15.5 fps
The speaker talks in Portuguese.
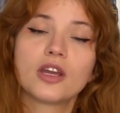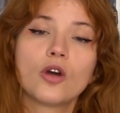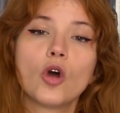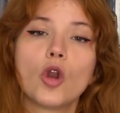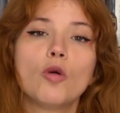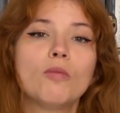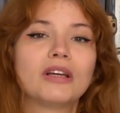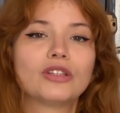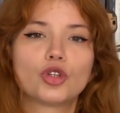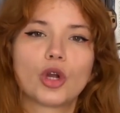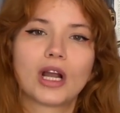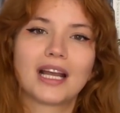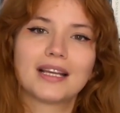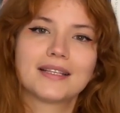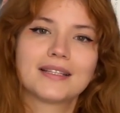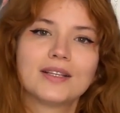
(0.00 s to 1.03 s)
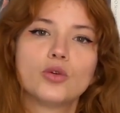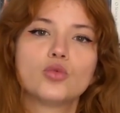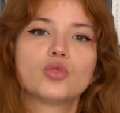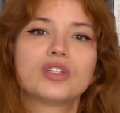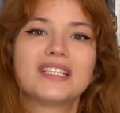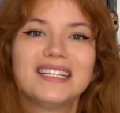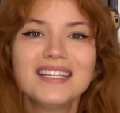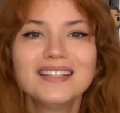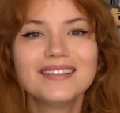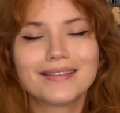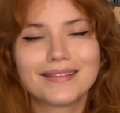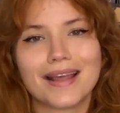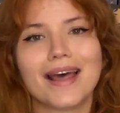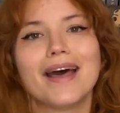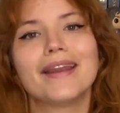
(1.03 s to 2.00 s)
que rolou uma trocação
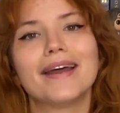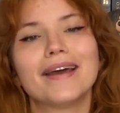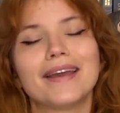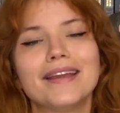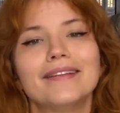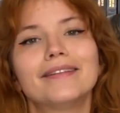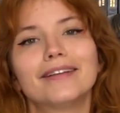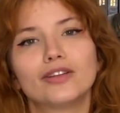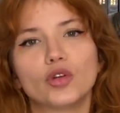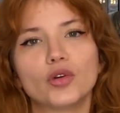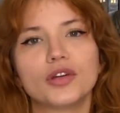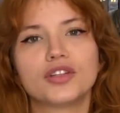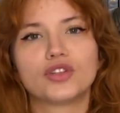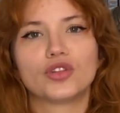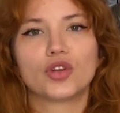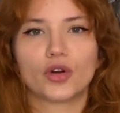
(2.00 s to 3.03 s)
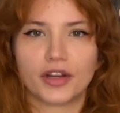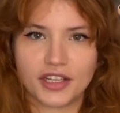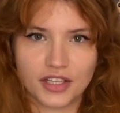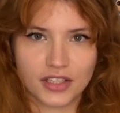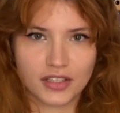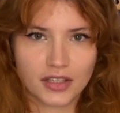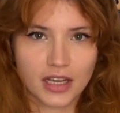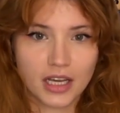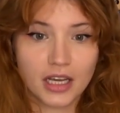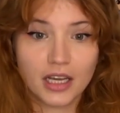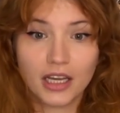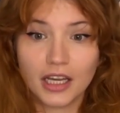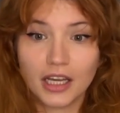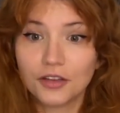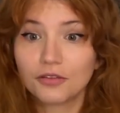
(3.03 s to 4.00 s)
sincera entre dois droids.
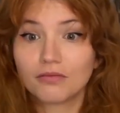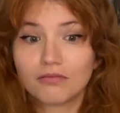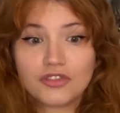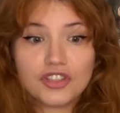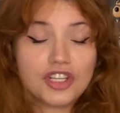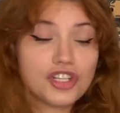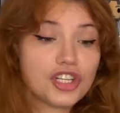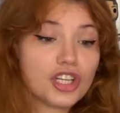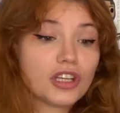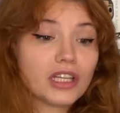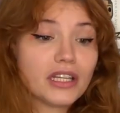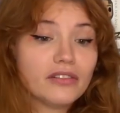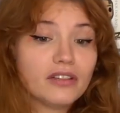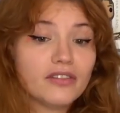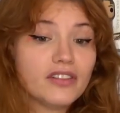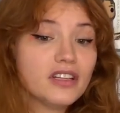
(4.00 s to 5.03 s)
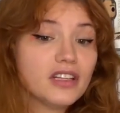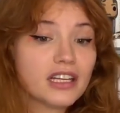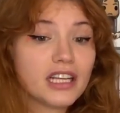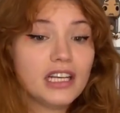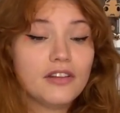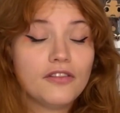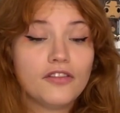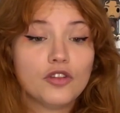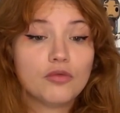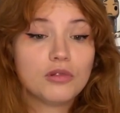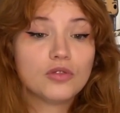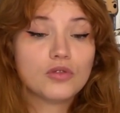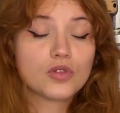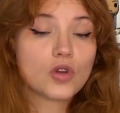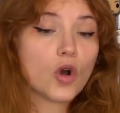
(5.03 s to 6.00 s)
Eu senti que eu tava vendo aquele filme
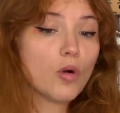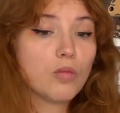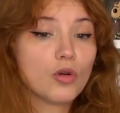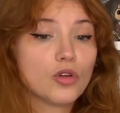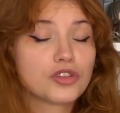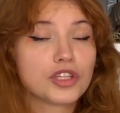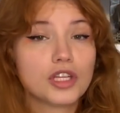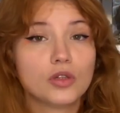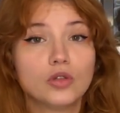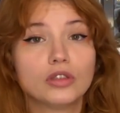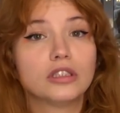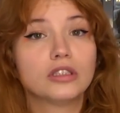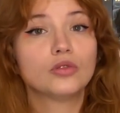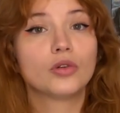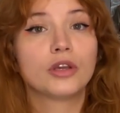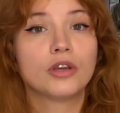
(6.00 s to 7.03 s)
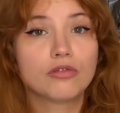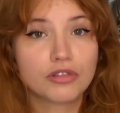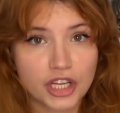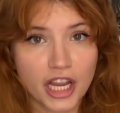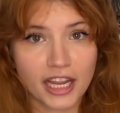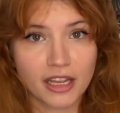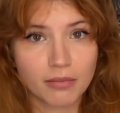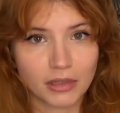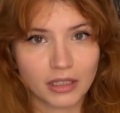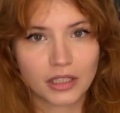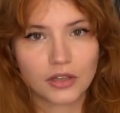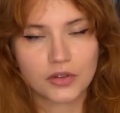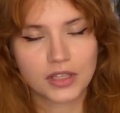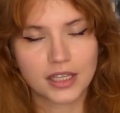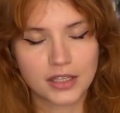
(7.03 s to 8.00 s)
dos robôs que lutam no Hugh Jackman,
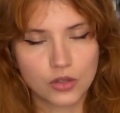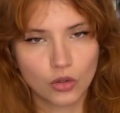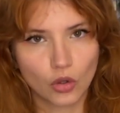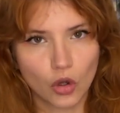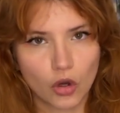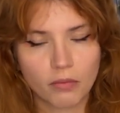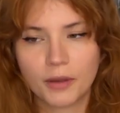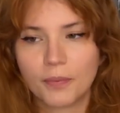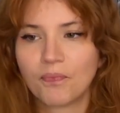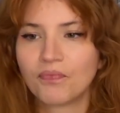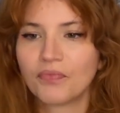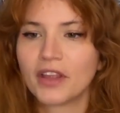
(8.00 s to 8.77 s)
que eu esqueci o nome.